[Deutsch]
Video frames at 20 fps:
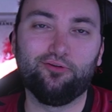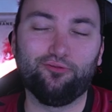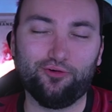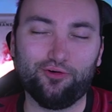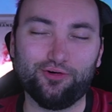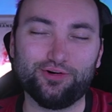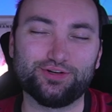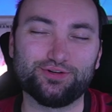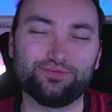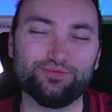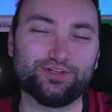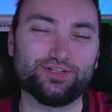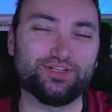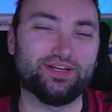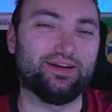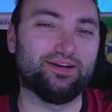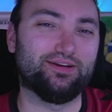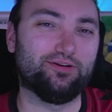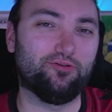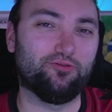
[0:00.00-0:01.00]
freue ich mich
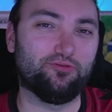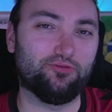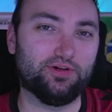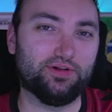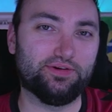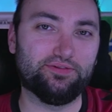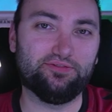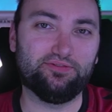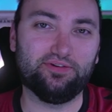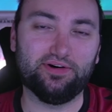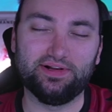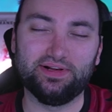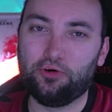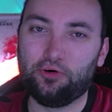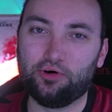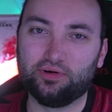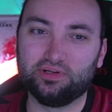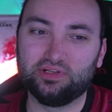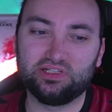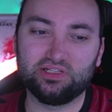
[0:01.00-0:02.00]
dann auf jeden Fall.
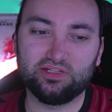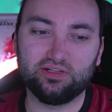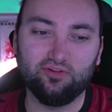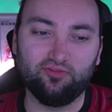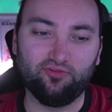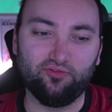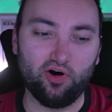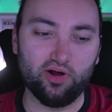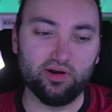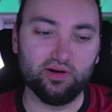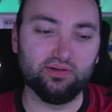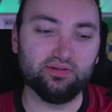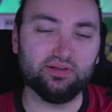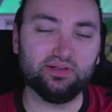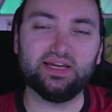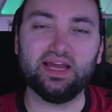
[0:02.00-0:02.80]
Und von